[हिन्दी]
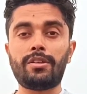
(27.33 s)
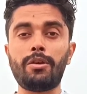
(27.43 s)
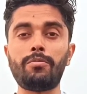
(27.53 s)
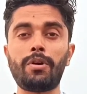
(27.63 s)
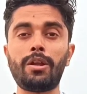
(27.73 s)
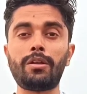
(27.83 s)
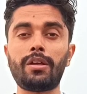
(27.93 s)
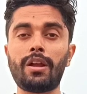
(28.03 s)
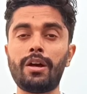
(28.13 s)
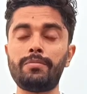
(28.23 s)
सेमीफाइनल
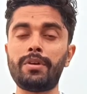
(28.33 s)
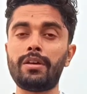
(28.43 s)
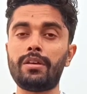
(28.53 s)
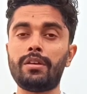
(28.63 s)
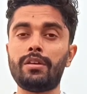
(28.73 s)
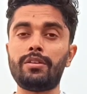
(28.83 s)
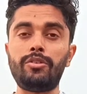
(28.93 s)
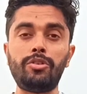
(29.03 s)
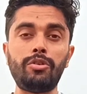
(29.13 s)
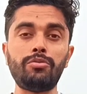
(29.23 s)
की राह में
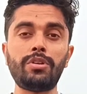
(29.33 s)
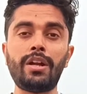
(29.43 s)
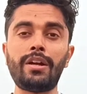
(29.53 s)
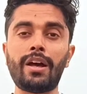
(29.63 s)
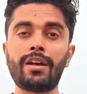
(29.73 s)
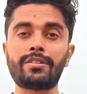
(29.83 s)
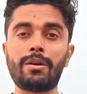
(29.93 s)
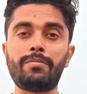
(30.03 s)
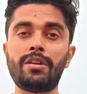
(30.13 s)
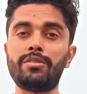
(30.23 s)
न्यूजीलैंड आया
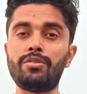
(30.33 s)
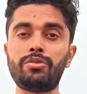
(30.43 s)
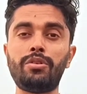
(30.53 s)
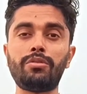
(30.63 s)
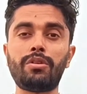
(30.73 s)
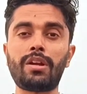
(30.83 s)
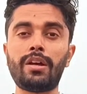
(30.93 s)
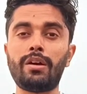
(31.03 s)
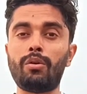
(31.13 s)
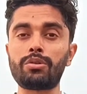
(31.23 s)
सामने न्यूजीलैंड को
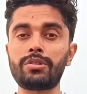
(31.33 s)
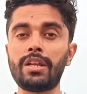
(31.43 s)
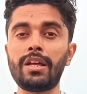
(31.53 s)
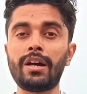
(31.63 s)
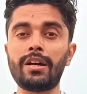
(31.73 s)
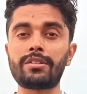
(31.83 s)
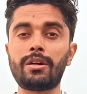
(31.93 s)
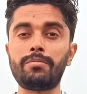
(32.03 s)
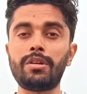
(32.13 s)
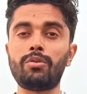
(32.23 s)
हराया ऑस्ट्रेलिया आया
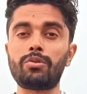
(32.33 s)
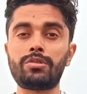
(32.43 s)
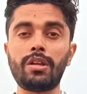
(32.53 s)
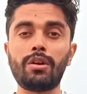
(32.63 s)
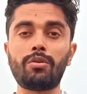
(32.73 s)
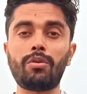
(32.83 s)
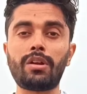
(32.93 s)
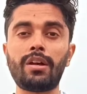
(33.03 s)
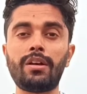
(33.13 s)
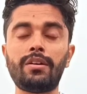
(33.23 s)
सामने ऑस्ट्रेलिया को
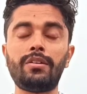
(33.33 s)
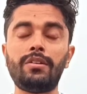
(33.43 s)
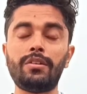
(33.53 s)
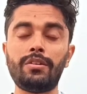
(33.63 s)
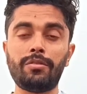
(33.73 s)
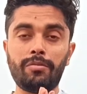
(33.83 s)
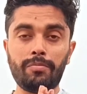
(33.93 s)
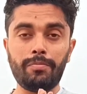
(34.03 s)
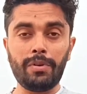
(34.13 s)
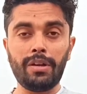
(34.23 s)
हराया
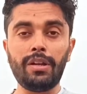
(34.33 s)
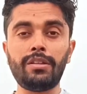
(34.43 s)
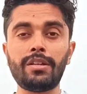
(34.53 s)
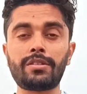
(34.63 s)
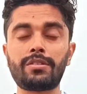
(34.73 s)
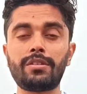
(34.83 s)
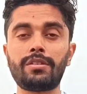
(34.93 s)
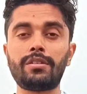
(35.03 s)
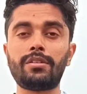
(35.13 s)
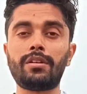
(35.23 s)
बांग्लादेश
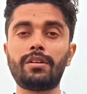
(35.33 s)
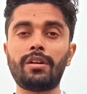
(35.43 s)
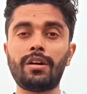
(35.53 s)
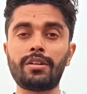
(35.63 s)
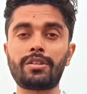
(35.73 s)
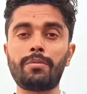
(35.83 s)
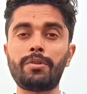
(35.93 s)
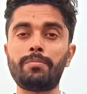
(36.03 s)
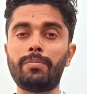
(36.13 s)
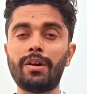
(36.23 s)
आया
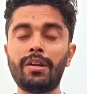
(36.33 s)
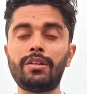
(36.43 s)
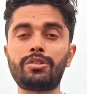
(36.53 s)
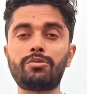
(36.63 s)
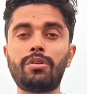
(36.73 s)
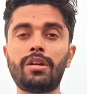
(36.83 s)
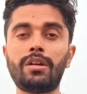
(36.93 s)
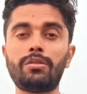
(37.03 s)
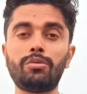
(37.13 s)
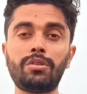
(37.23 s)
सामने बांग्लादेश को
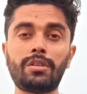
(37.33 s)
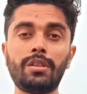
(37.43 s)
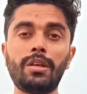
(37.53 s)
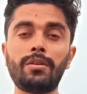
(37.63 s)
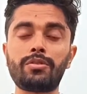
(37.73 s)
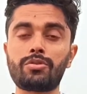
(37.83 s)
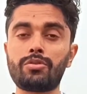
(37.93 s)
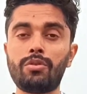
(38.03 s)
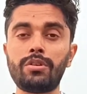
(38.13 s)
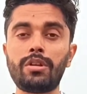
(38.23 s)
हराया तो इतने
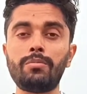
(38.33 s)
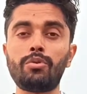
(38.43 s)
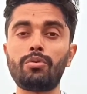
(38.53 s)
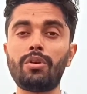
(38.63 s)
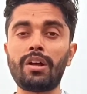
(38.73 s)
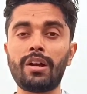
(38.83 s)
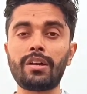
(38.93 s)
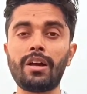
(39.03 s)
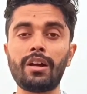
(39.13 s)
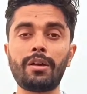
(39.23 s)
स्ट्रॉन्ग टीमों को हरा
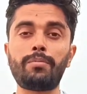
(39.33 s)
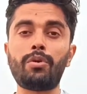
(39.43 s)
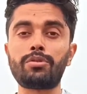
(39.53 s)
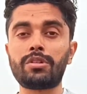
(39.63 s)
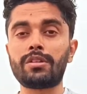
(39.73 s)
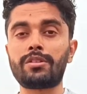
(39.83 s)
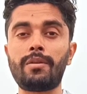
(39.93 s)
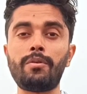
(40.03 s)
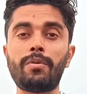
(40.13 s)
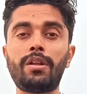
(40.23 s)
के आगे पहुंच के
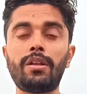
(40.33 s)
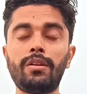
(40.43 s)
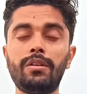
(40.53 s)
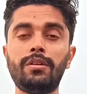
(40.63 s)
सेमीफाइनल